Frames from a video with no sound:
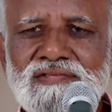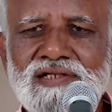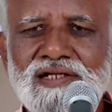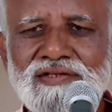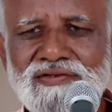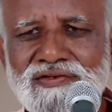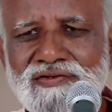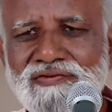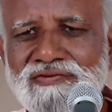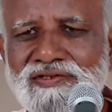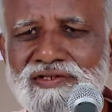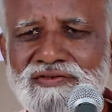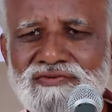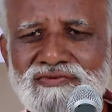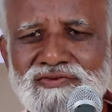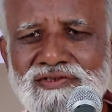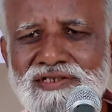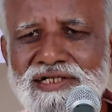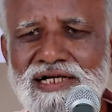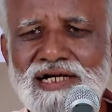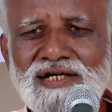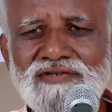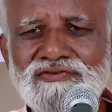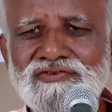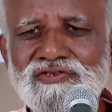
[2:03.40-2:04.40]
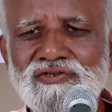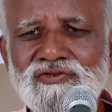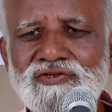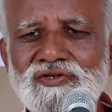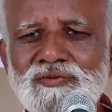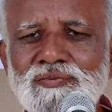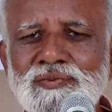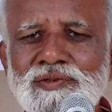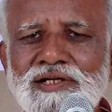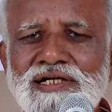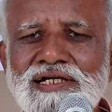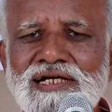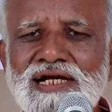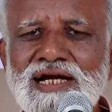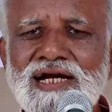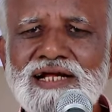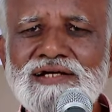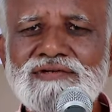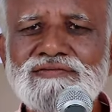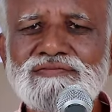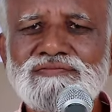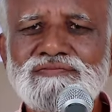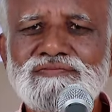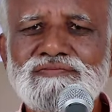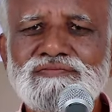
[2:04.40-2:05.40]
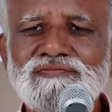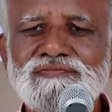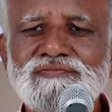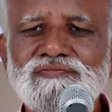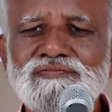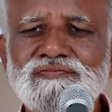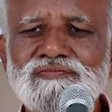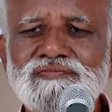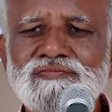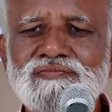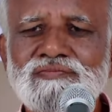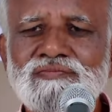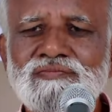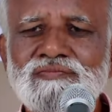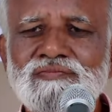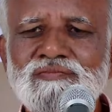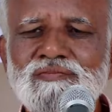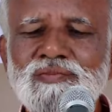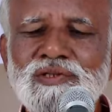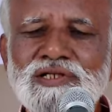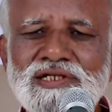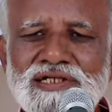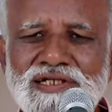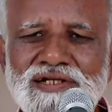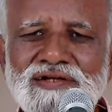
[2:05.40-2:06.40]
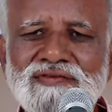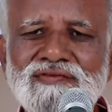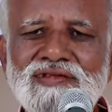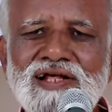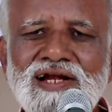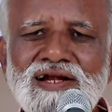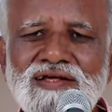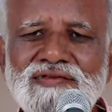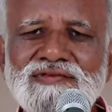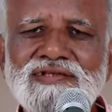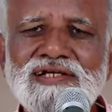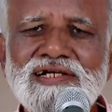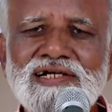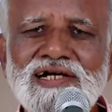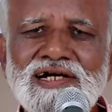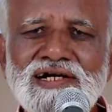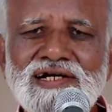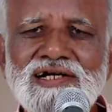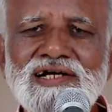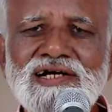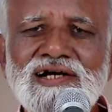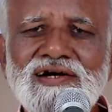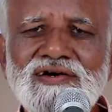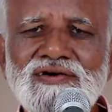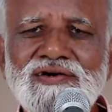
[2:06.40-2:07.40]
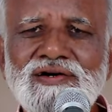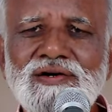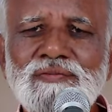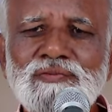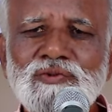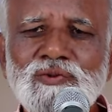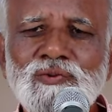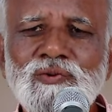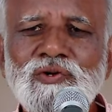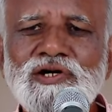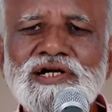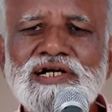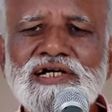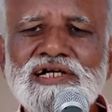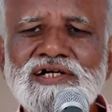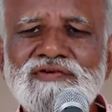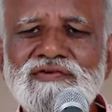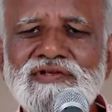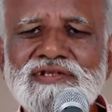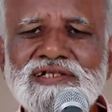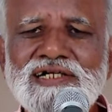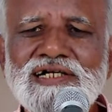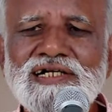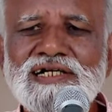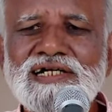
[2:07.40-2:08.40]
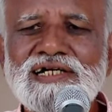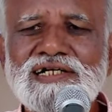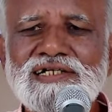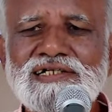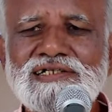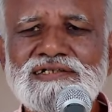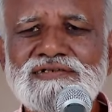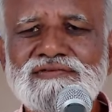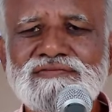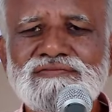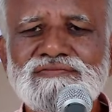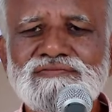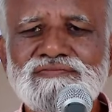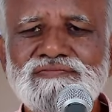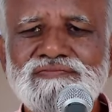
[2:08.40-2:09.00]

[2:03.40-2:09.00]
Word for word: அது அந்த நிகழ்ச்சி அவருக்கு பிடிக்கல பட் இருந்தாலும் அந்த எண்ணம் அப்படியே ஓடிக்கிட்டே வந்துக்கிட்டே இருக்குது